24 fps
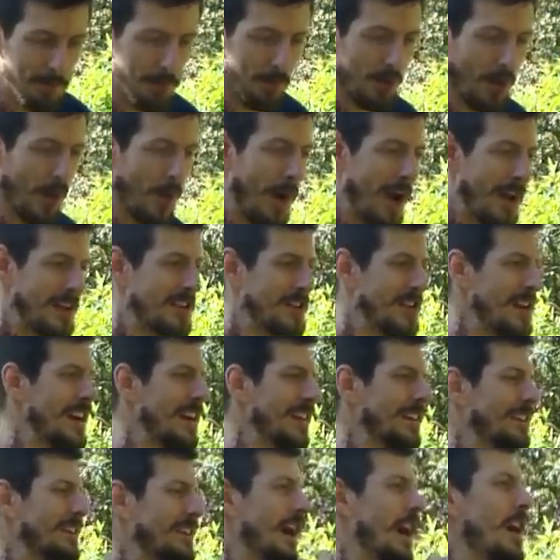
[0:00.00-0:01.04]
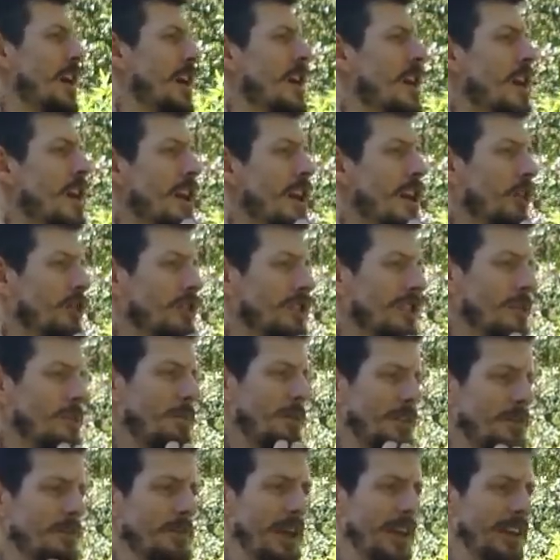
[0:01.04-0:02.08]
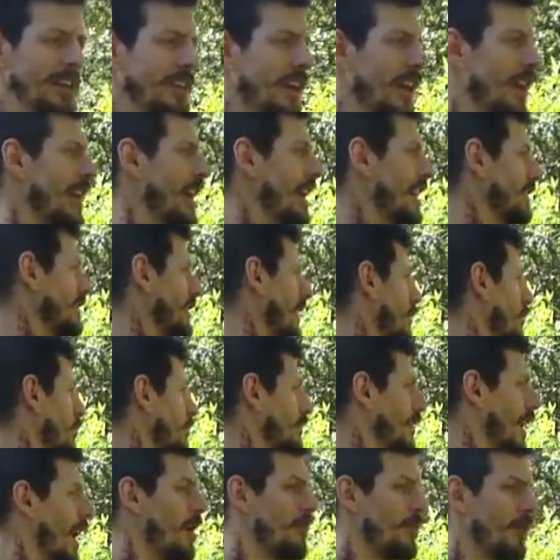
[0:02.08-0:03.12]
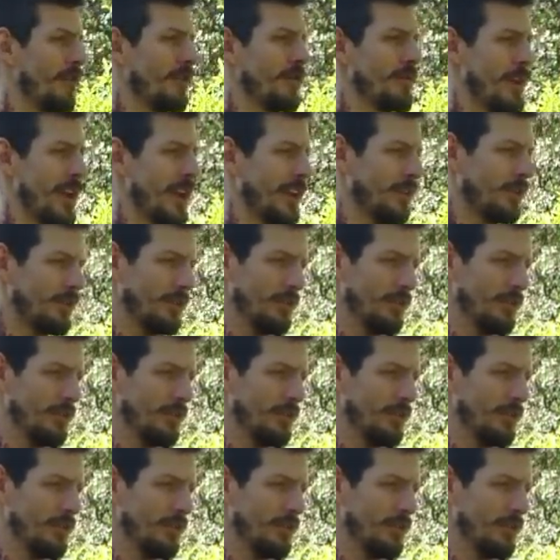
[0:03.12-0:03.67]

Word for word: não adianta eu simplesmente querer executar o um movimento